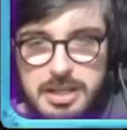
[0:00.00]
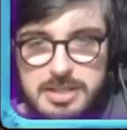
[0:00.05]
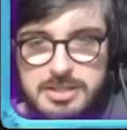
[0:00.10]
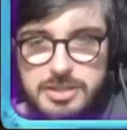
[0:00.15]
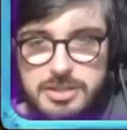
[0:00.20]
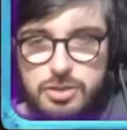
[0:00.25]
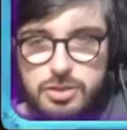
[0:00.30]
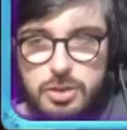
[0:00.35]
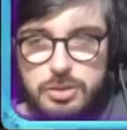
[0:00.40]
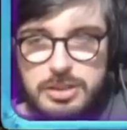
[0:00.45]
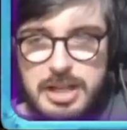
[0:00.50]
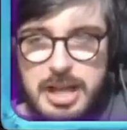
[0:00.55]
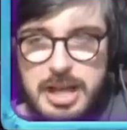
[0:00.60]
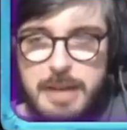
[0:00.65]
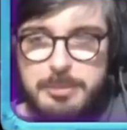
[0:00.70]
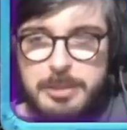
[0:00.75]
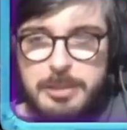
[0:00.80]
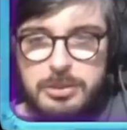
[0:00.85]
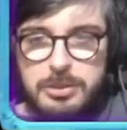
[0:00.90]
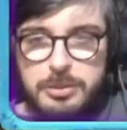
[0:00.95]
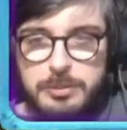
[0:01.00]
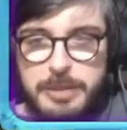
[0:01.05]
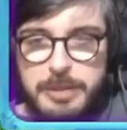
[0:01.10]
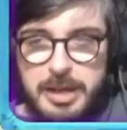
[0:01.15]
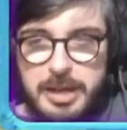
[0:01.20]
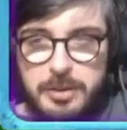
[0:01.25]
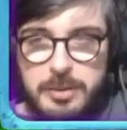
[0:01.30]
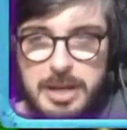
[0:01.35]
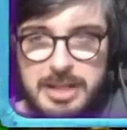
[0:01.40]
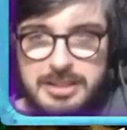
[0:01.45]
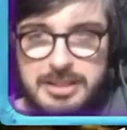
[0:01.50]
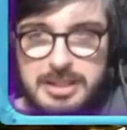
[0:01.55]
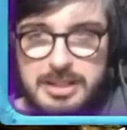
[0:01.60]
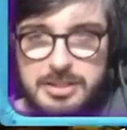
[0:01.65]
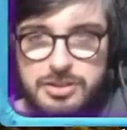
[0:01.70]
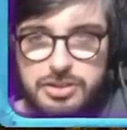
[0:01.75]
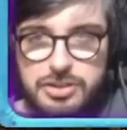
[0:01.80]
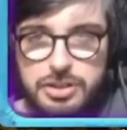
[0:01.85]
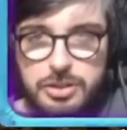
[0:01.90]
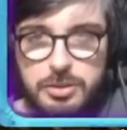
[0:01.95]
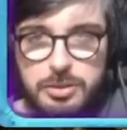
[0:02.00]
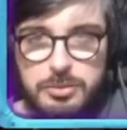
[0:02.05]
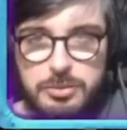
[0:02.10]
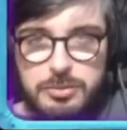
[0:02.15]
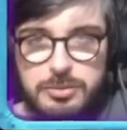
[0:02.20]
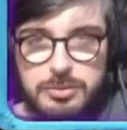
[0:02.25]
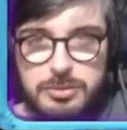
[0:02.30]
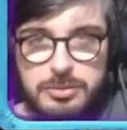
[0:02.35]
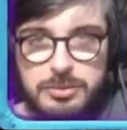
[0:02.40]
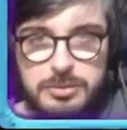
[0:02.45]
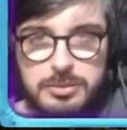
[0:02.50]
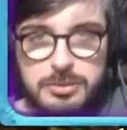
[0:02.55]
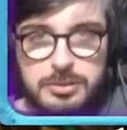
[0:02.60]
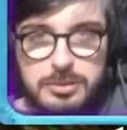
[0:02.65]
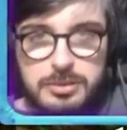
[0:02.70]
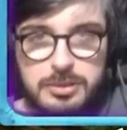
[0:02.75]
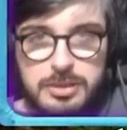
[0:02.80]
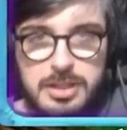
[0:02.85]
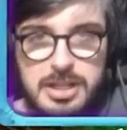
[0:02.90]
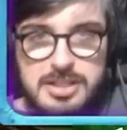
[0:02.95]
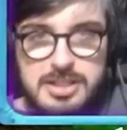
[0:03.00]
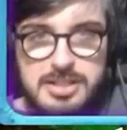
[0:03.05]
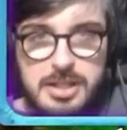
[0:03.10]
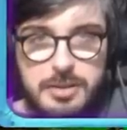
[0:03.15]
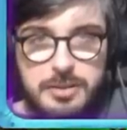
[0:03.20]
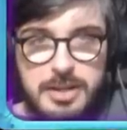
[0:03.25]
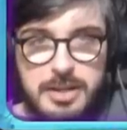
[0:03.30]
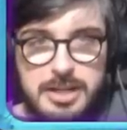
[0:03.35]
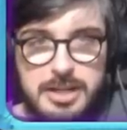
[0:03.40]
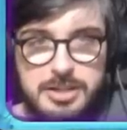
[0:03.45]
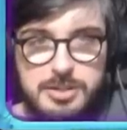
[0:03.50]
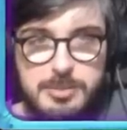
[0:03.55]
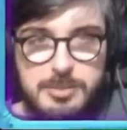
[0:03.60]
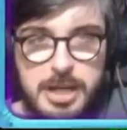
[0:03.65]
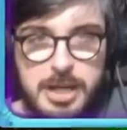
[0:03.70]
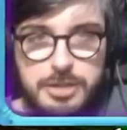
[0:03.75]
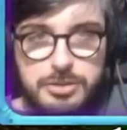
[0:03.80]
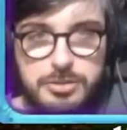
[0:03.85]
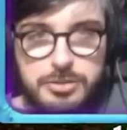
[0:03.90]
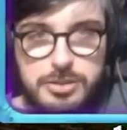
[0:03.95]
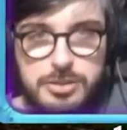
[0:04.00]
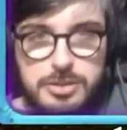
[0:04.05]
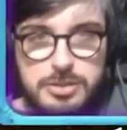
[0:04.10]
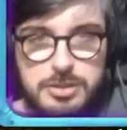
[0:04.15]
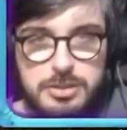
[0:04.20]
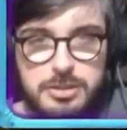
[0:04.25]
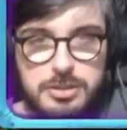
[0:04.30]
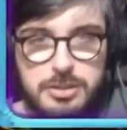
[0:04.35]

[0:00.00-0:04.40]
Esses jogos da época do 64, eles tinham... Eles eram carismáticos.